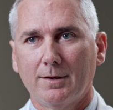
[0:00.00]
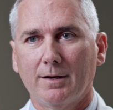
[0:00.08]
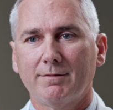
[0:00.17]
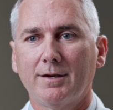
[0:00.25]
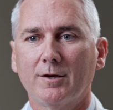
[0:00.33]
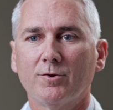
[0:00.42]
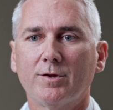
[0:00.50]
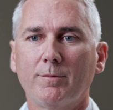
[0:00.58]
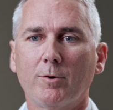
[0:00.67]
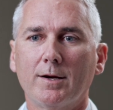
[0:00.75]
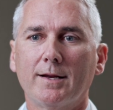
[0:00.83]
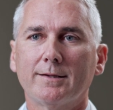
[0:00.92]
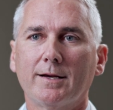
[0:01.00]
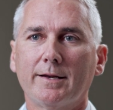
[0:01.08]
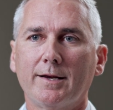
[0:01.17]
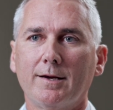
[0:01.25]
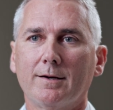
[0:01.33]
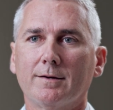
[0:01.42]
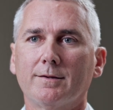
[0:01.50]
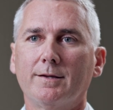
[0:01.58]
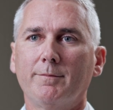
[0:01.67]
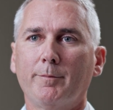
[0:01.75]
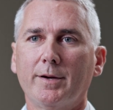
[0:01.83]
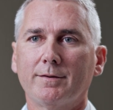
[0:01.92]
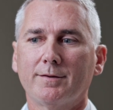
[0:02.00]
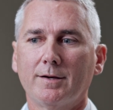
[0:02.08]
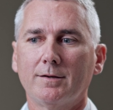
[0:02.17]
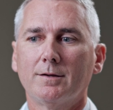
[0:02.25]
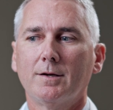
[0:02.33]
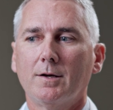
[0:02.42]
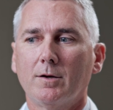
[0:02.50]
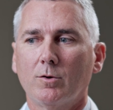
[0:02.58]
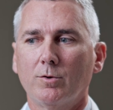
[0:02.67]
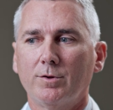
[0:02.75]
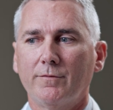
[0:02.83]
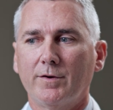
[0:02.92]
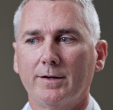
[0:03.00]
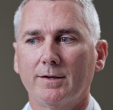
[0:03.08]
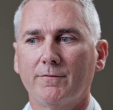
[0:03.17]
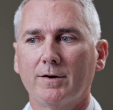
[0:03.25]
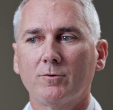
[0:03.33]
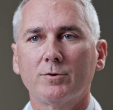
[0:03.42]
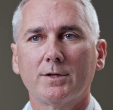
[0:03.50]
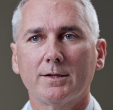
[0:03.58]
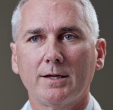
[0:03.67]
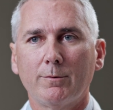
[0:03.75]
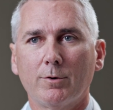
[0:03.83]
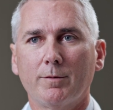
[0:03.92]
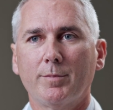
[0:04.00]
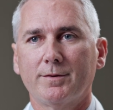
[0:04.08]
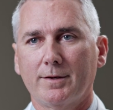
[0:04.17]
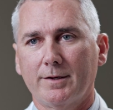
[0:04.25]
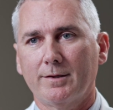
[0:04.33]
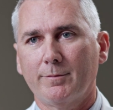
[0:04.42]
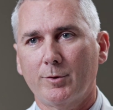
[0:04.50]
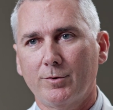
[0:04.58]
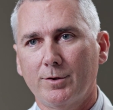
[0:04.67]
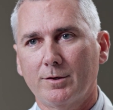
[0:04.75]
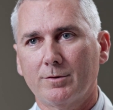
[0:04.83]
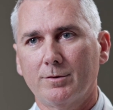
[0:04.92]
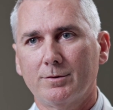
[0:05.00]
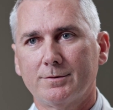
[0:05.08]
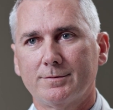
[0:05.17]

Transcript: Así que nos dimos a la tarea de empezar con diferentes facultativos, empezar este proyecto.